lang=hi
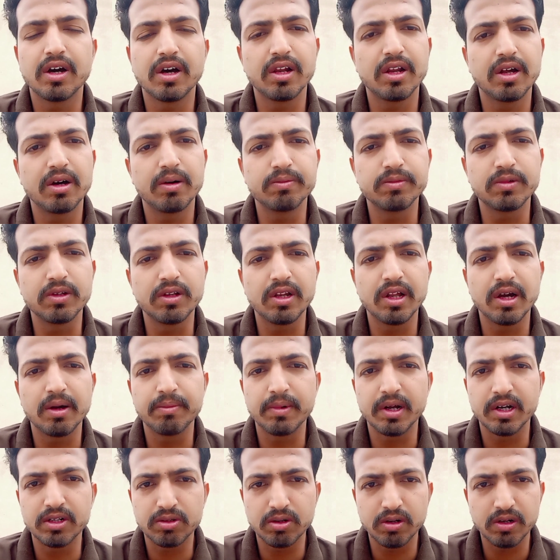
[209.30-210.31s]
ठीक है
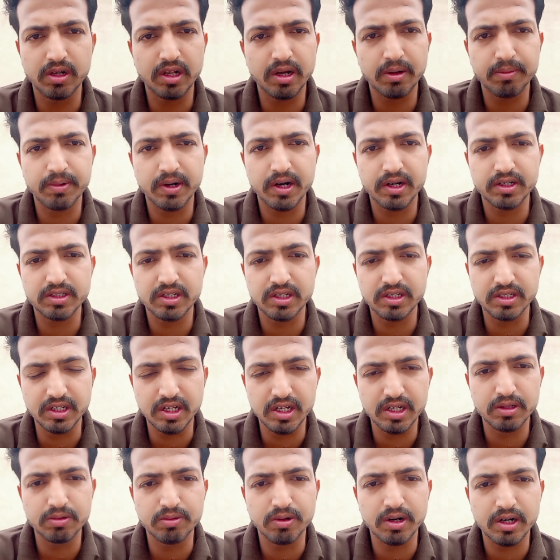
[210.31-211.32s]
अल्हम्दुलिल्लाह मैं तो
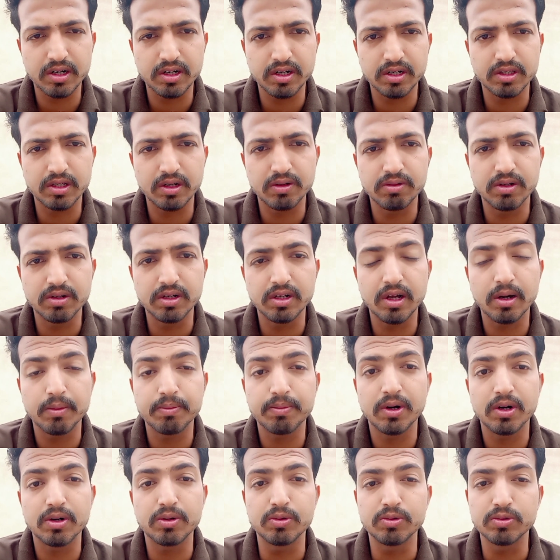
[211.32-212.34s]
अल्लाह पाक से ये दुआ
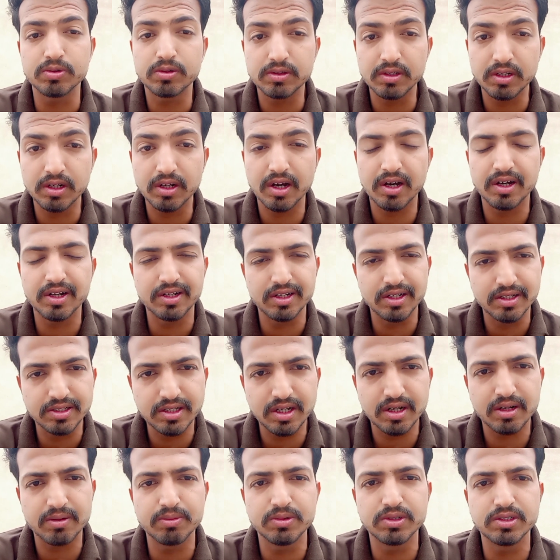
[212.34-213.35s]
करता हूँ अल्लाह पाक
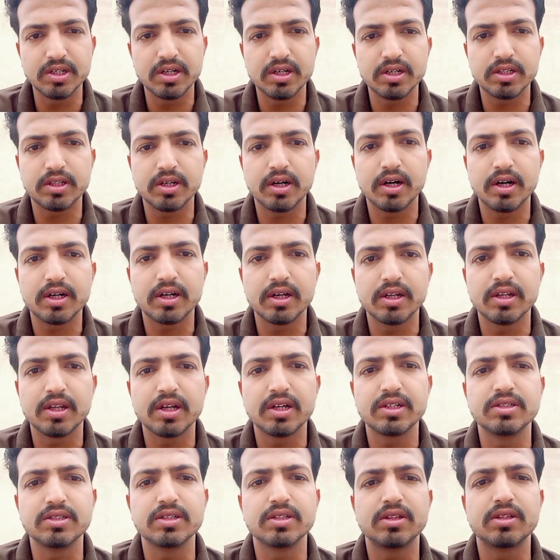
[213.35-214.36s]
उतना रिजक मुझे
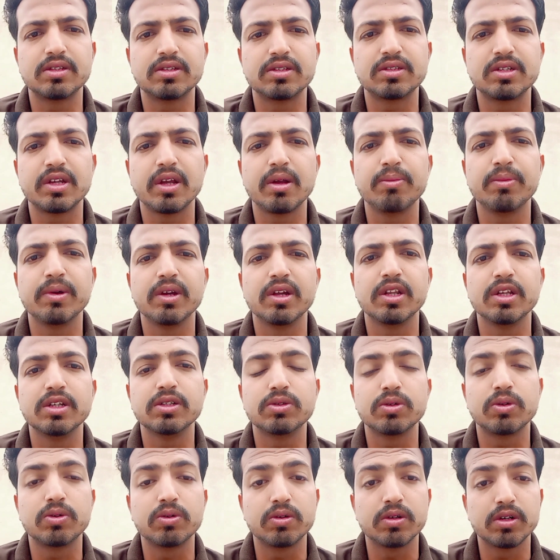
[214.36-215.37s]
अता करना
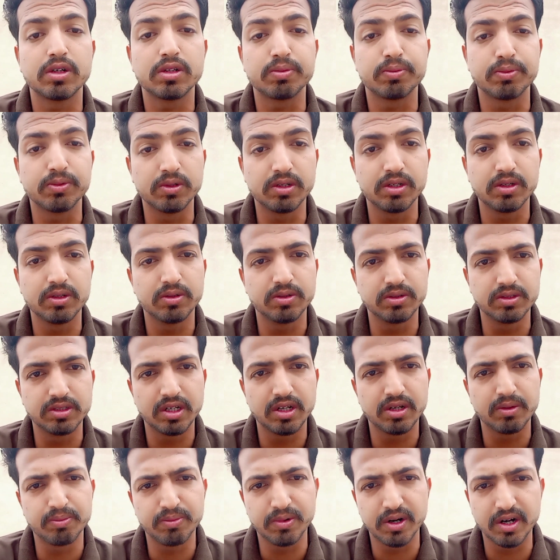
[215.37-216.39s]
जिससे मेरी ज़रूरत
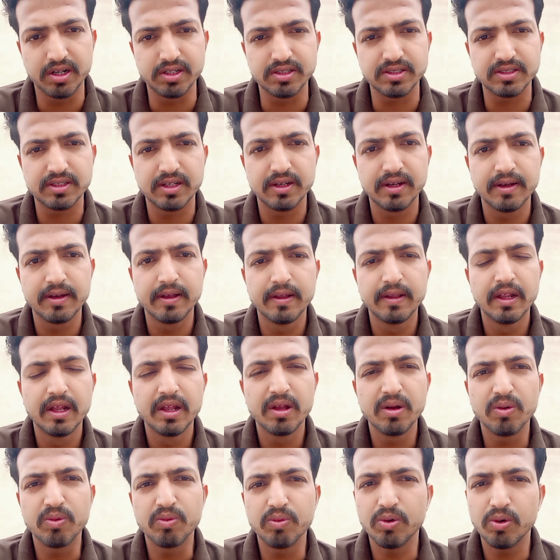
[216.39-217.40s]
पूरी हो जाए
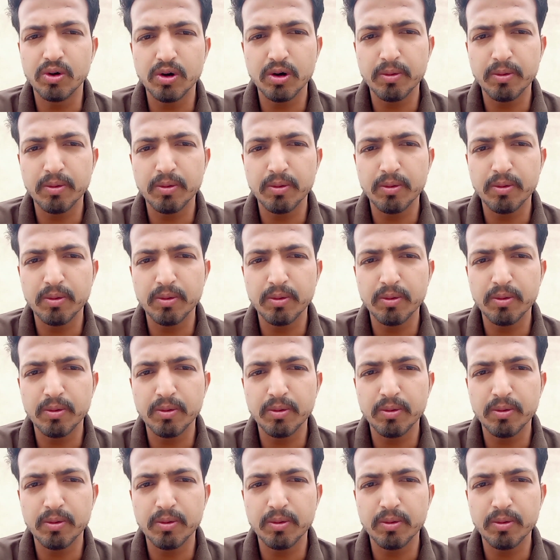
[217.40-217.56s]
बस